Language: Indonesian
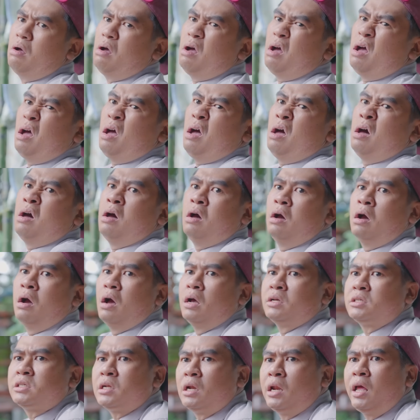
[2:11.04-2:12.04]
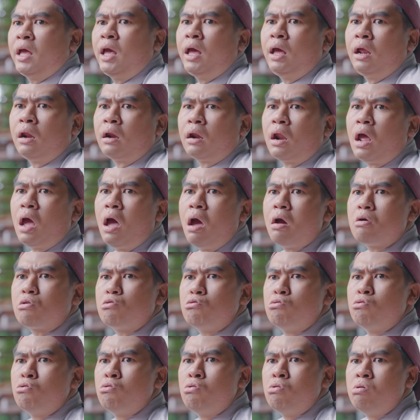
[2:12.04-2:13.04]
Ah nggak selera
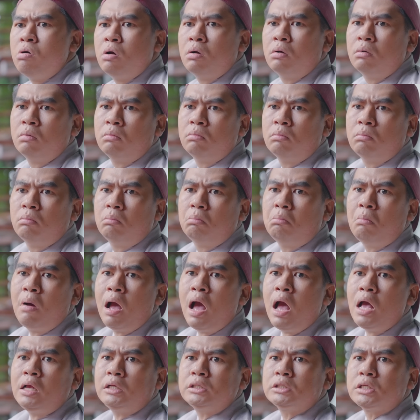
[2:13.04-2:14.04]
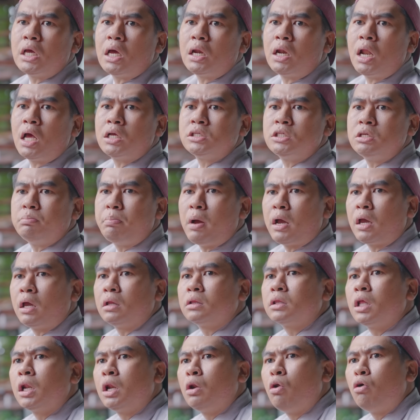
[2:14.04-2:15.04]
aku. masak nasi
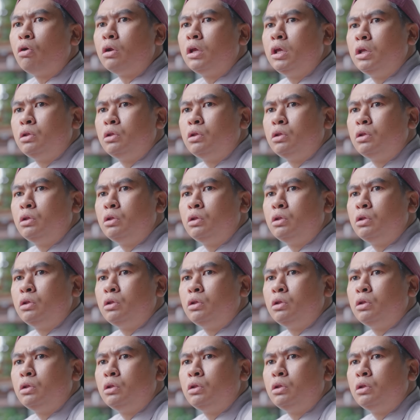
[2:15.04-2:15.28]
pakai telur